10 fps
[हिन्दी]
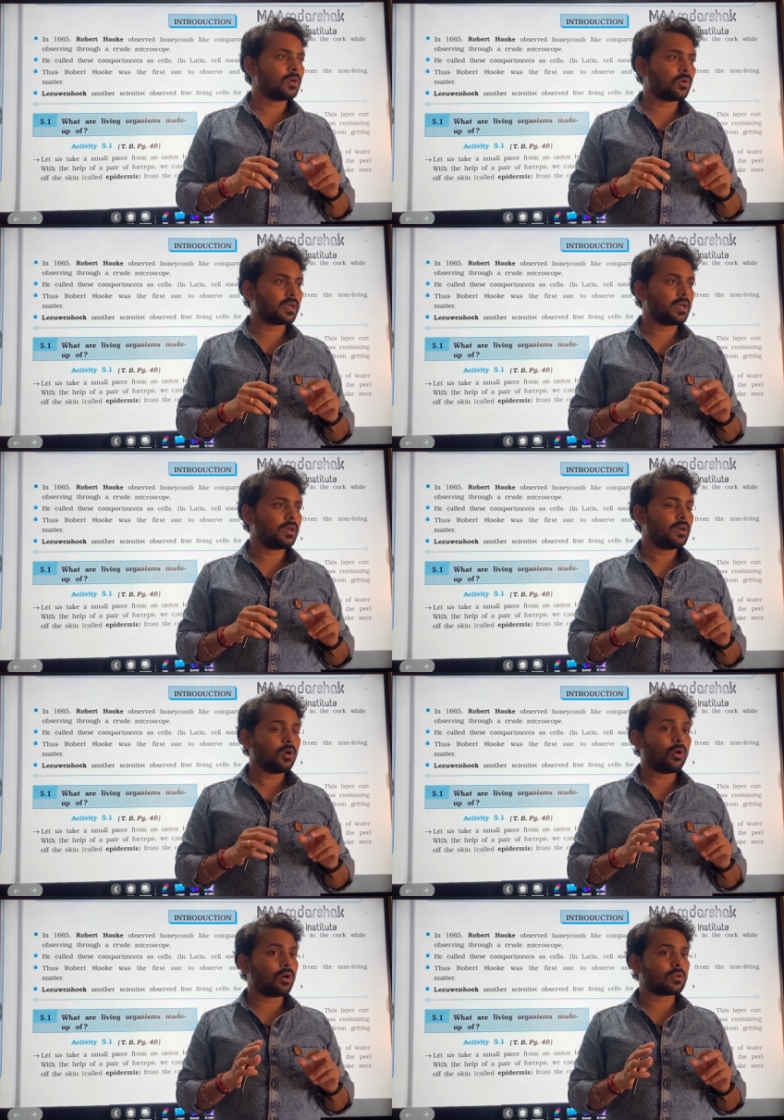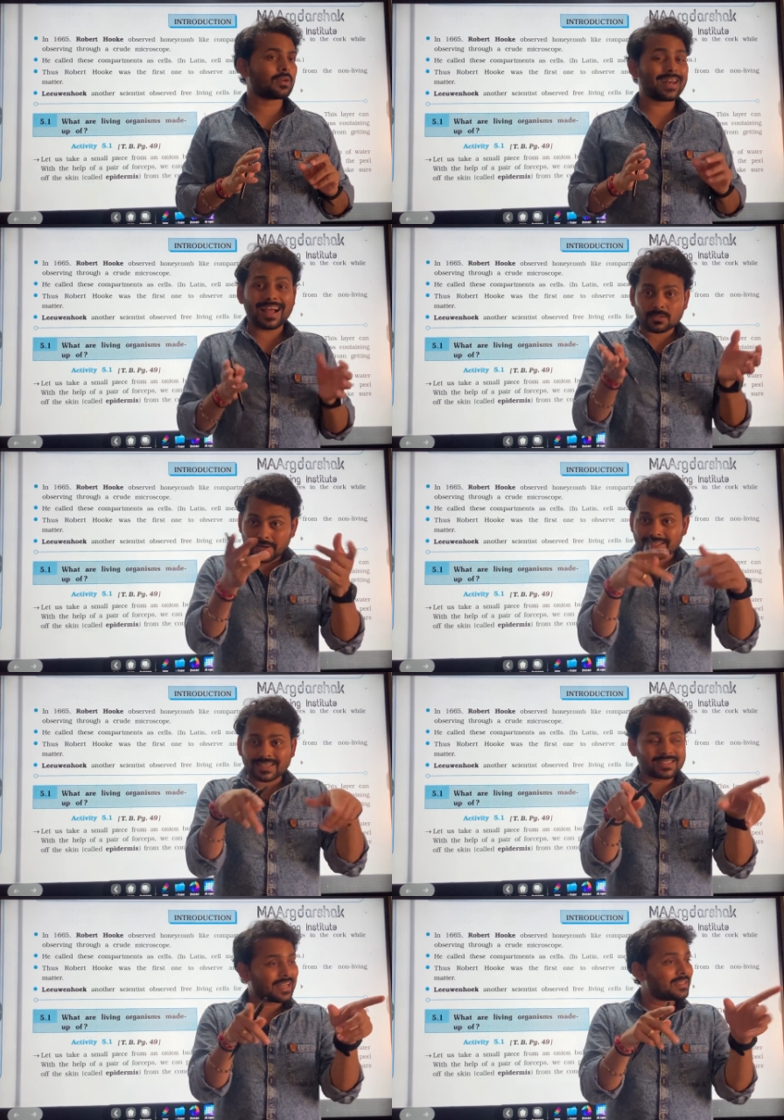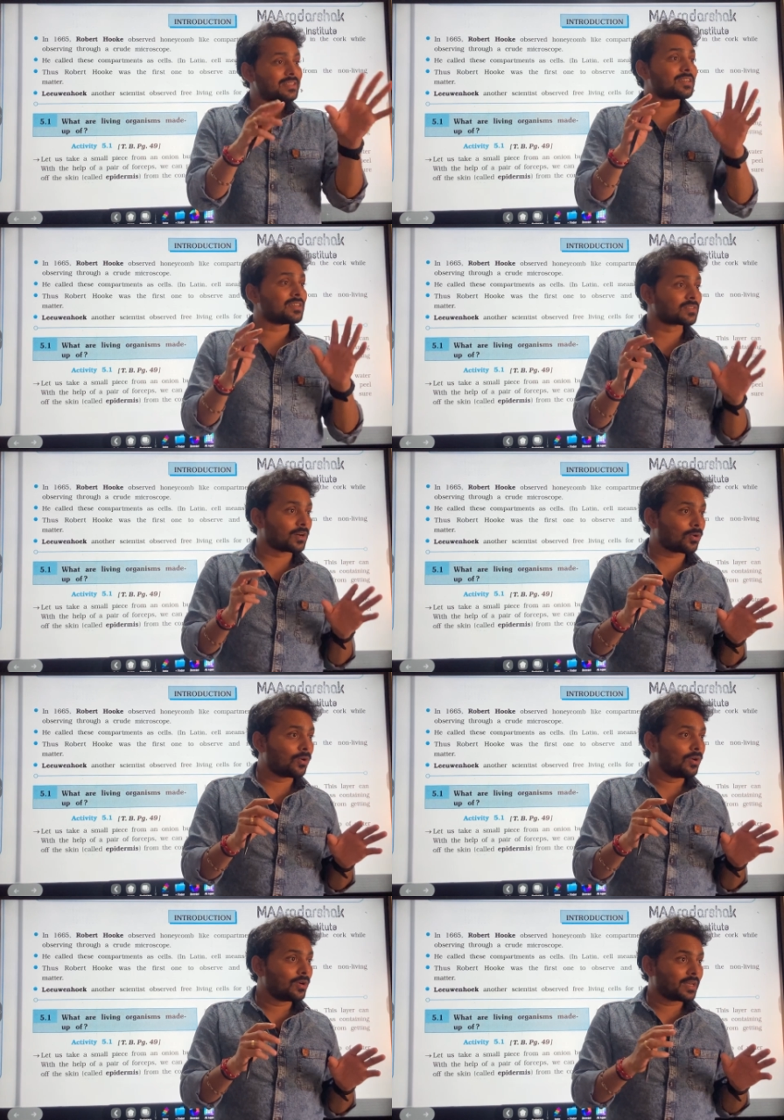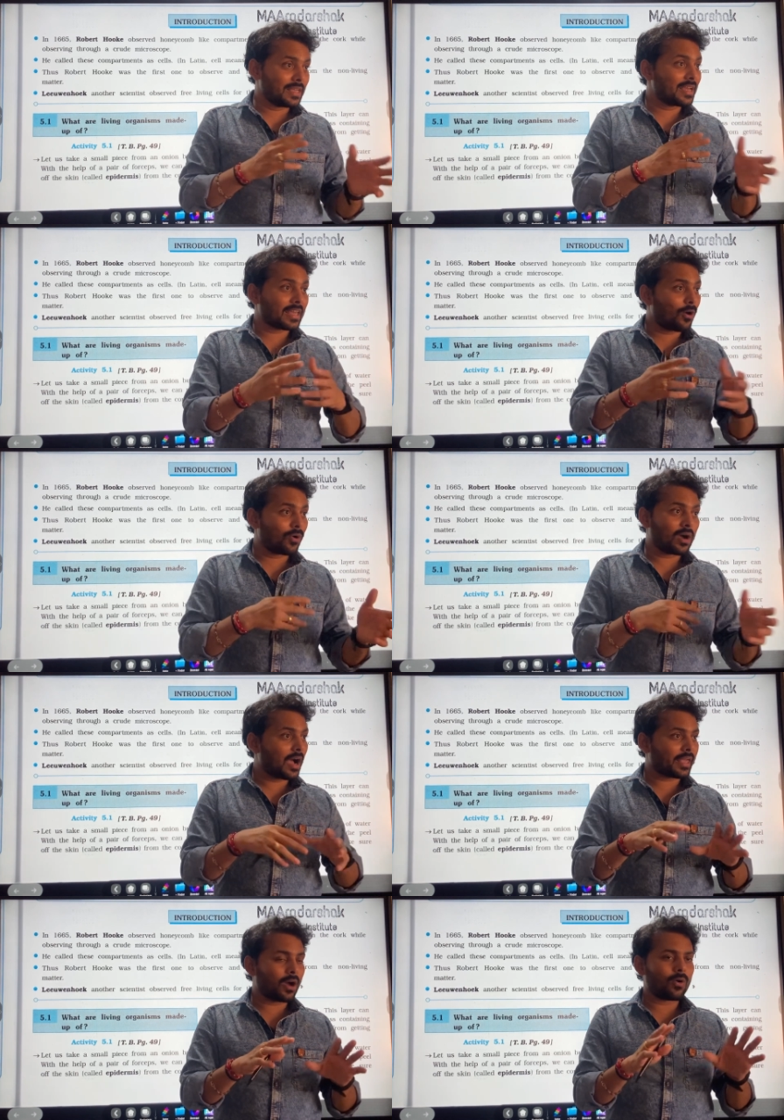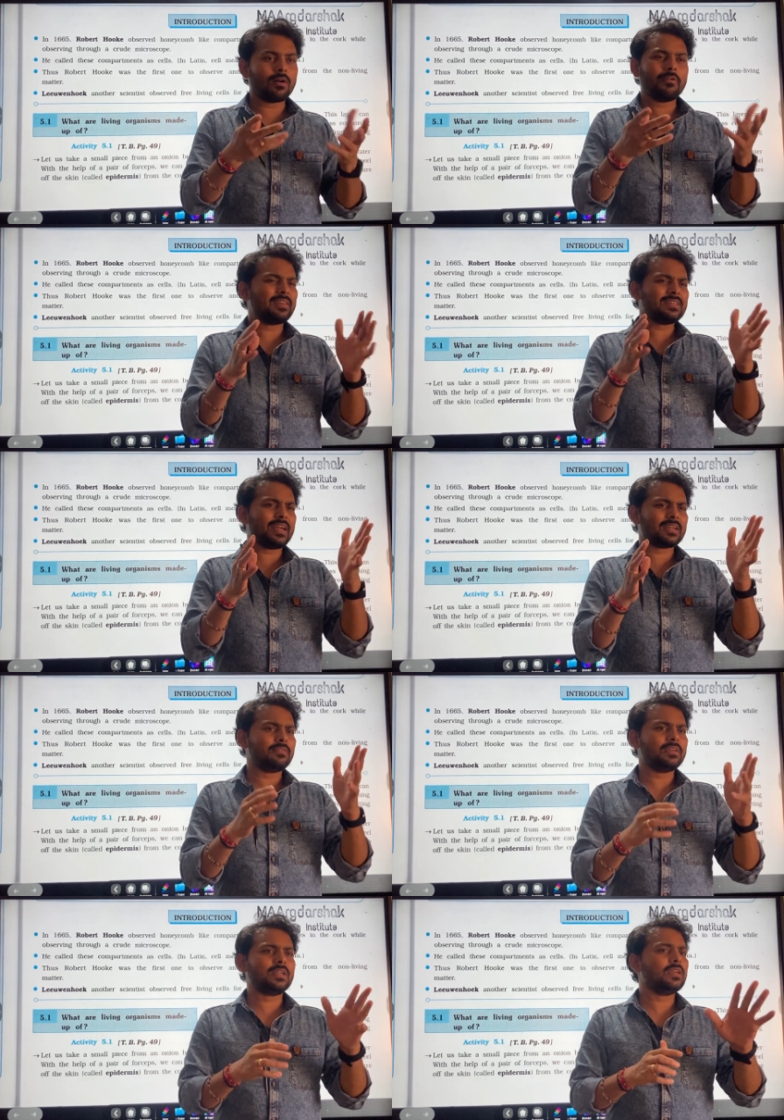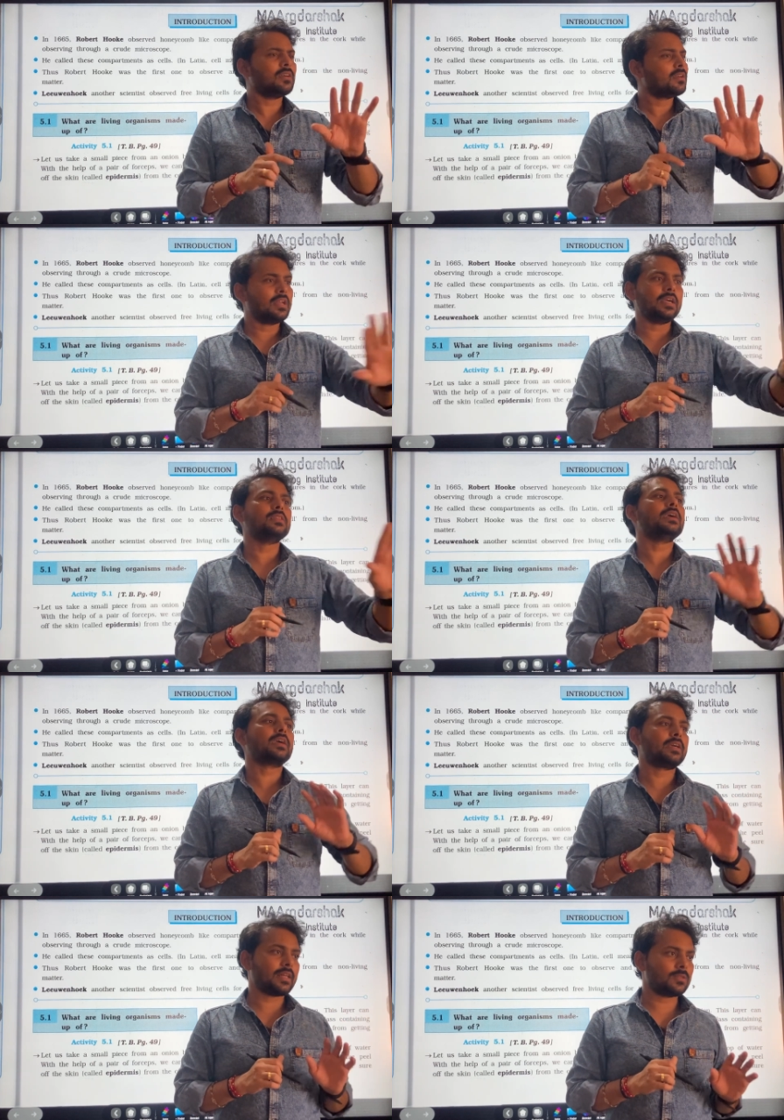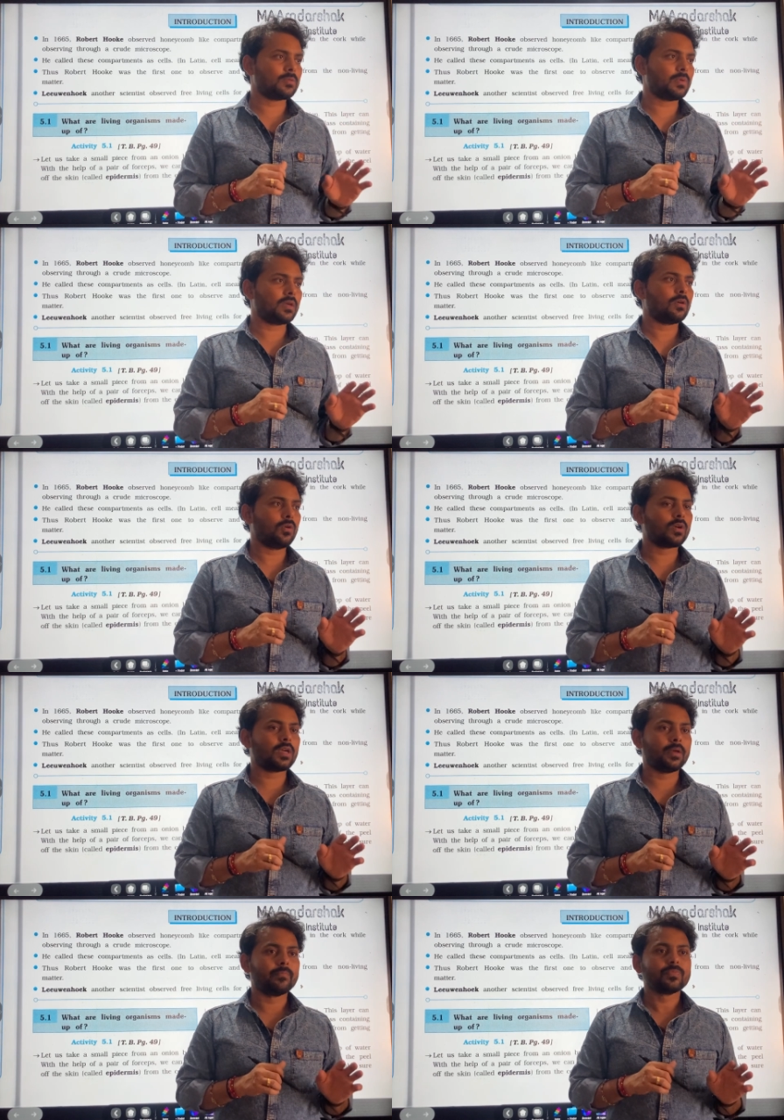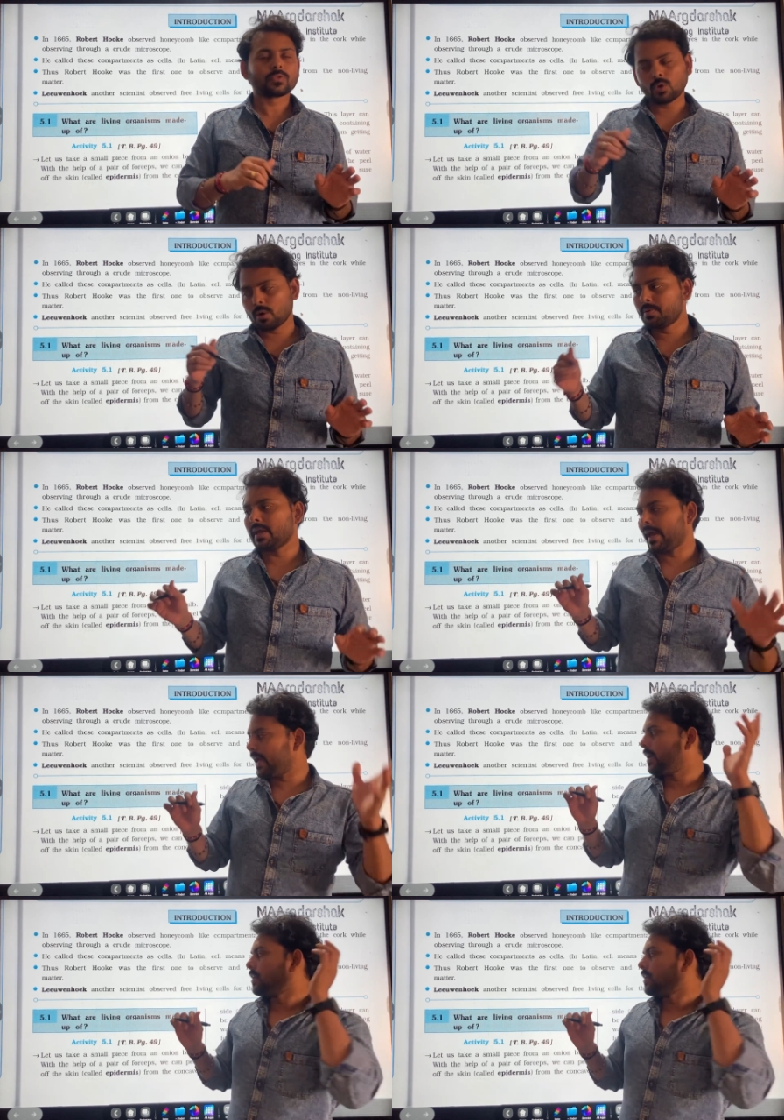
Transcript: ओके और क्लासमेट्स के साथ डिस्कस करो कि ये क्या होगा क्या होगा वैसी एक्टिविटी नहीं देंगे टेंथ में ओके तो अभी है